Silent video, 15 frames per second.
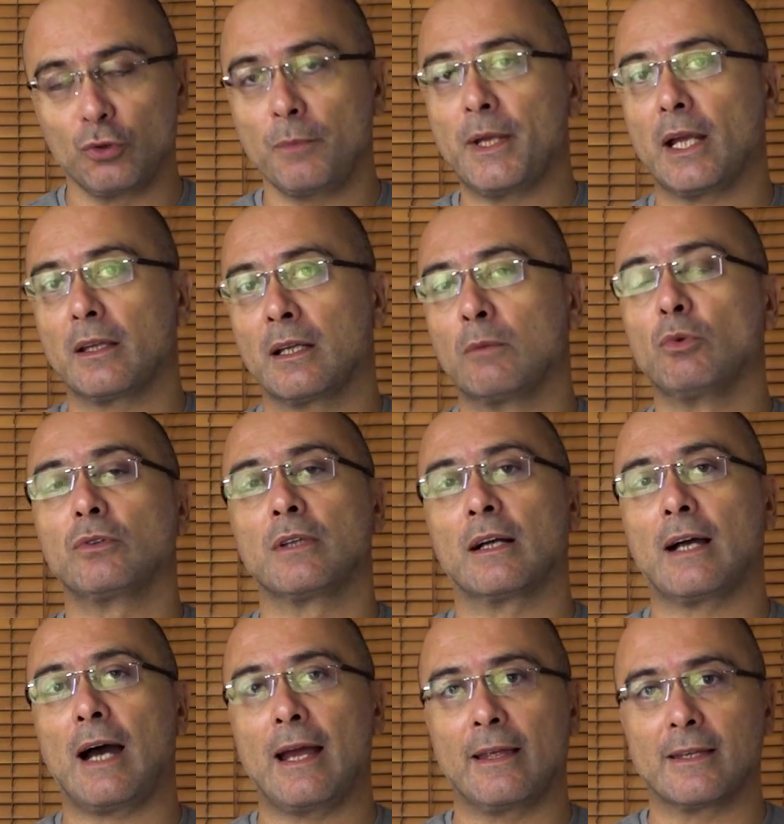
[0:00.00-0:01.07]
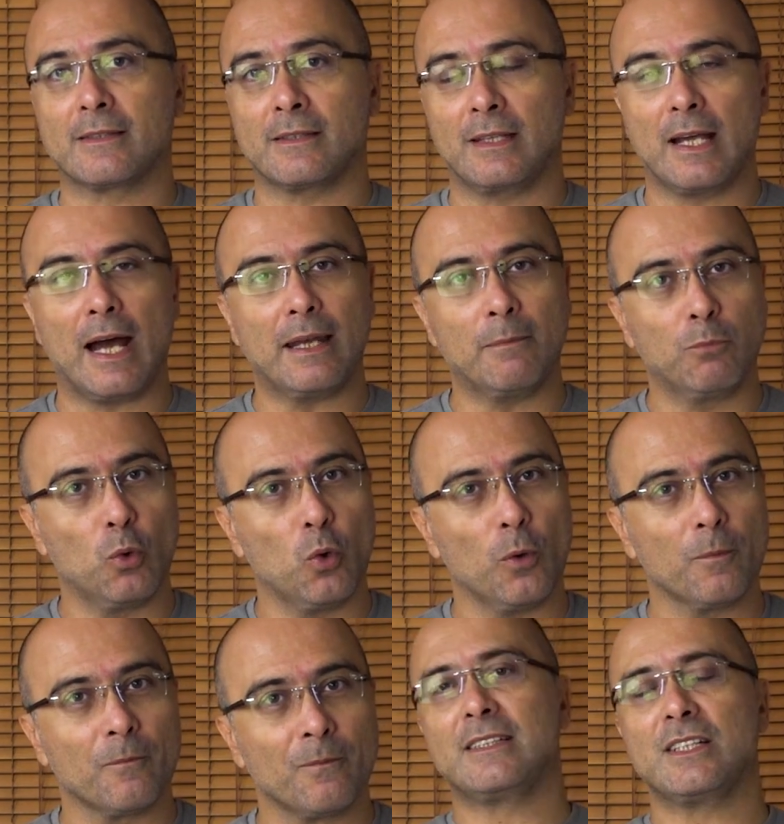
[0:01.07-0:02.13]
Bunu bir kenara mutlaka yazın. Yani
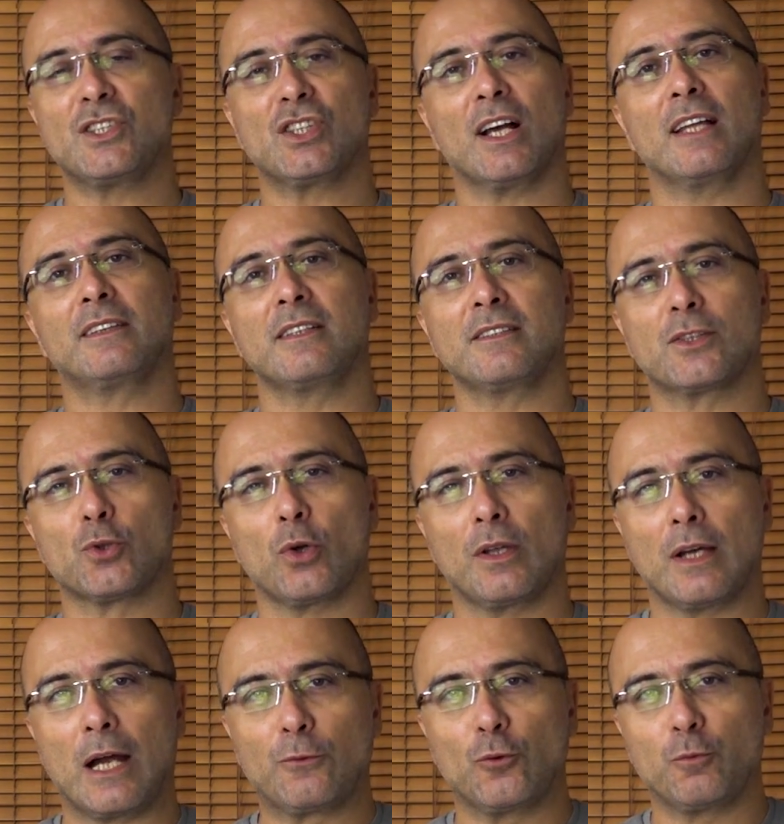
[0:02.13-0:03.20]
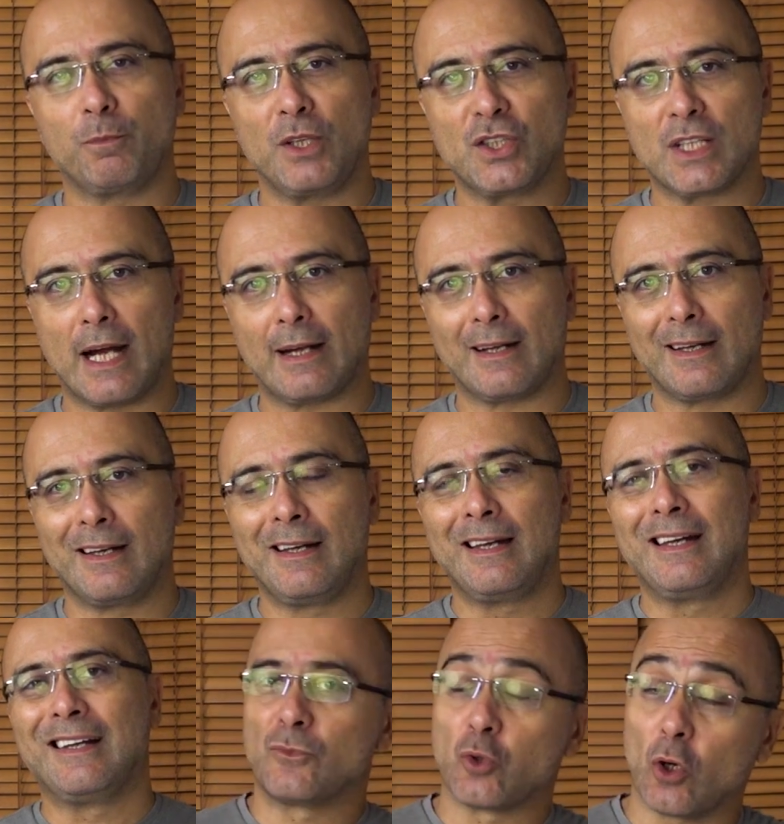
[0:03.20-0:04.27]
bu sizin çantanızda çok yer tutmayacak,
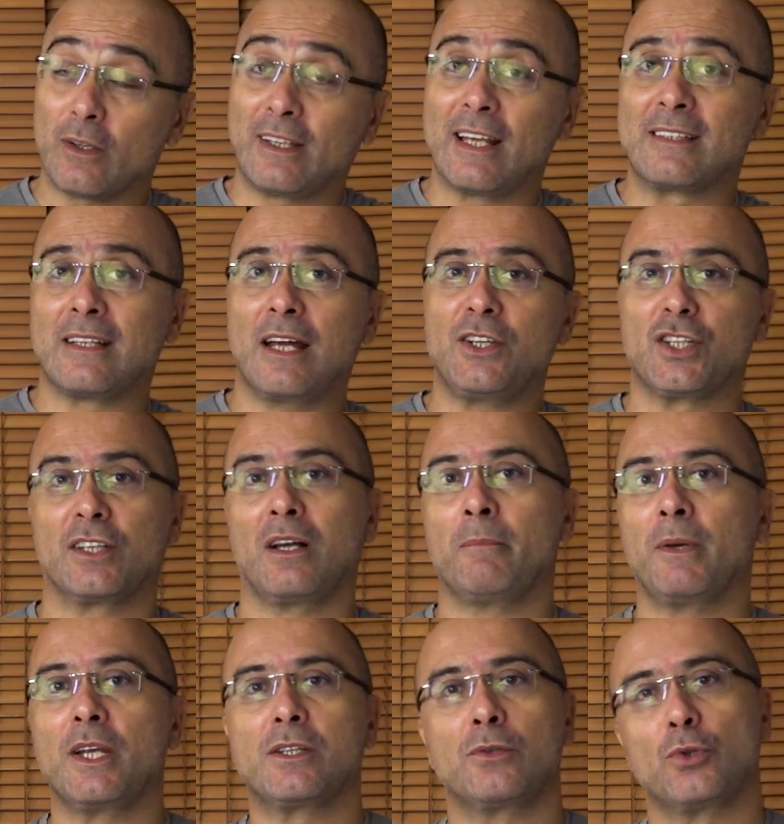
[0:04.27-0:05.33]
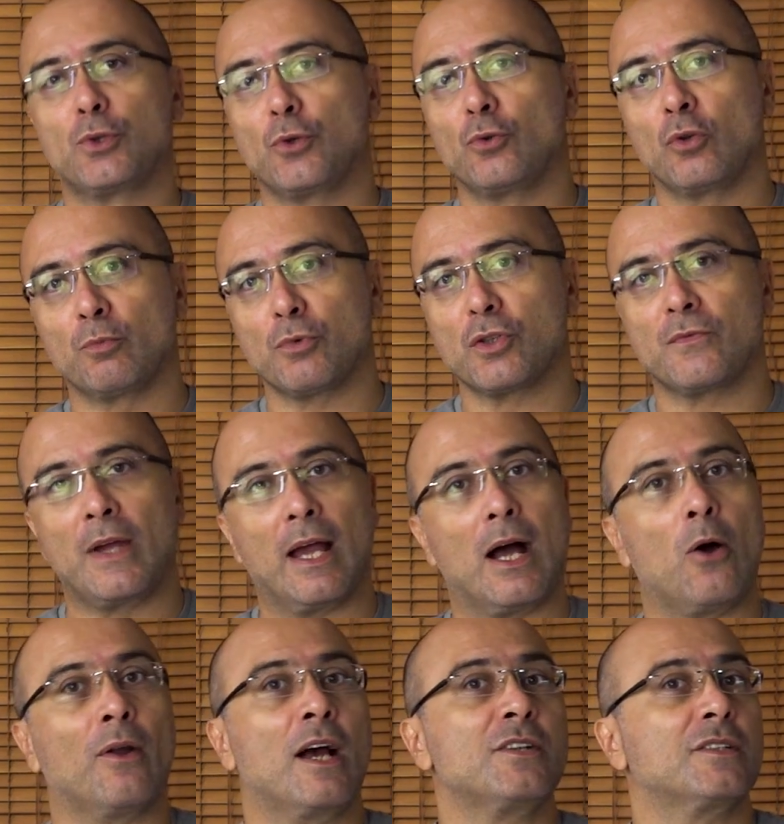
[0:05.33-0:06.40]
çok gezen iş adamları için düşünülmüş
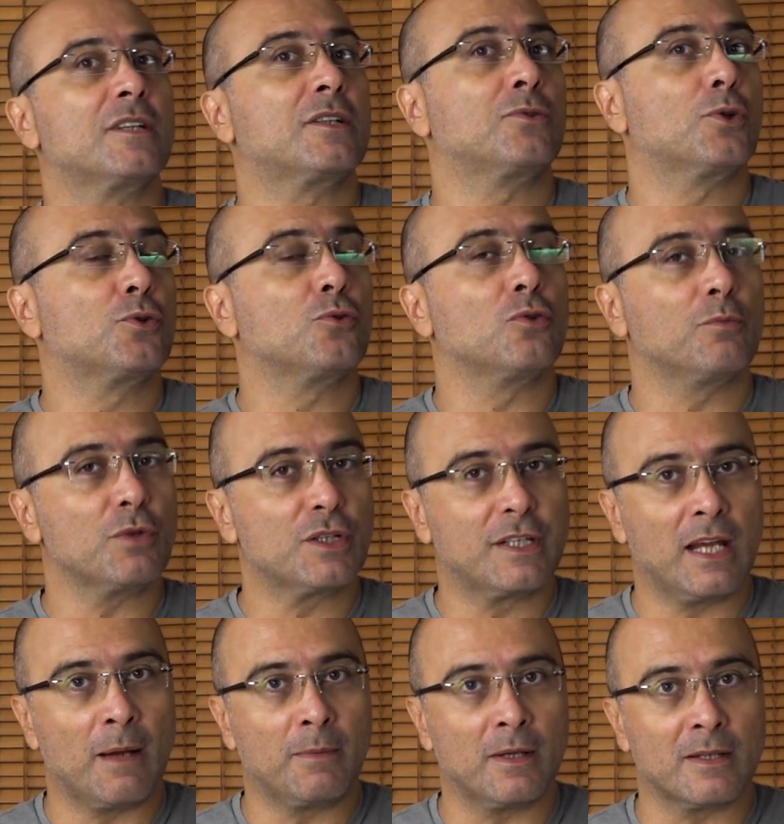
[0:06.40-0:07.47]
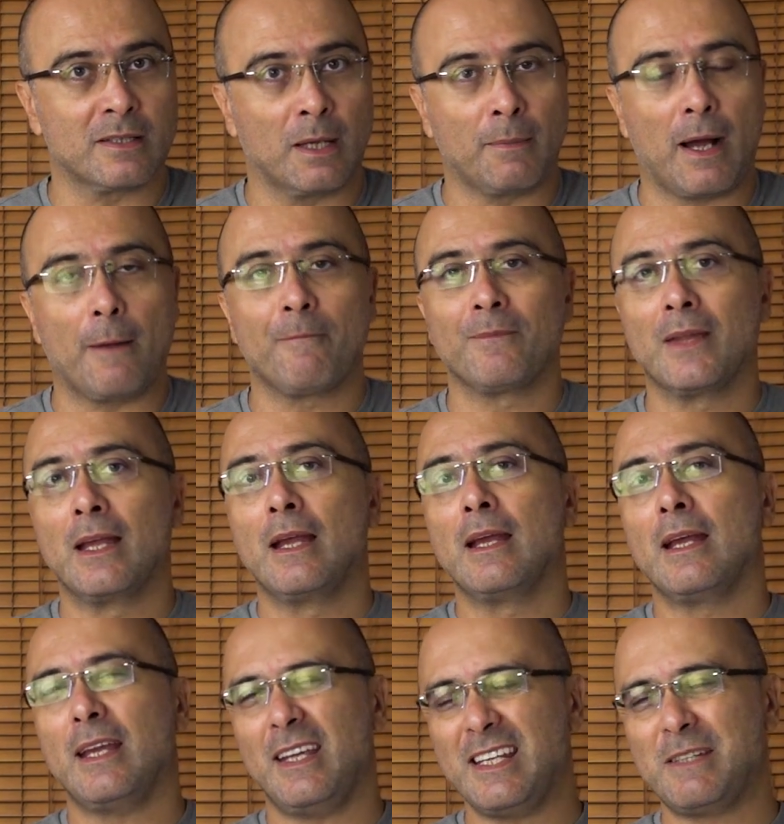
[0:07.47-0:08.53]
veya öğrenci için düşünülmüş diyebiliriz ama
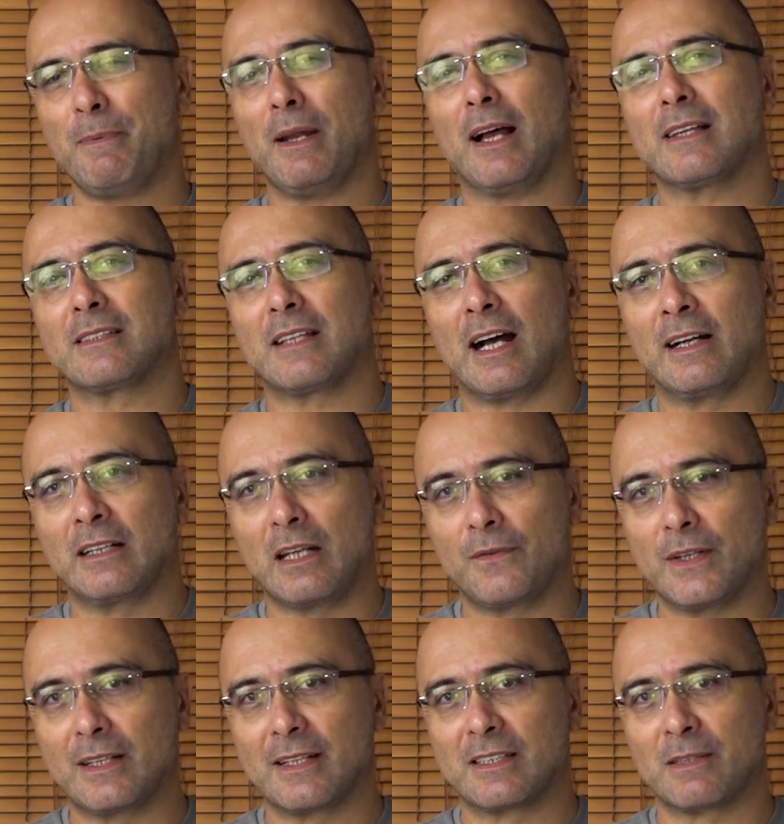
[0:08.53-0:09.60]
iş biraz daha grafik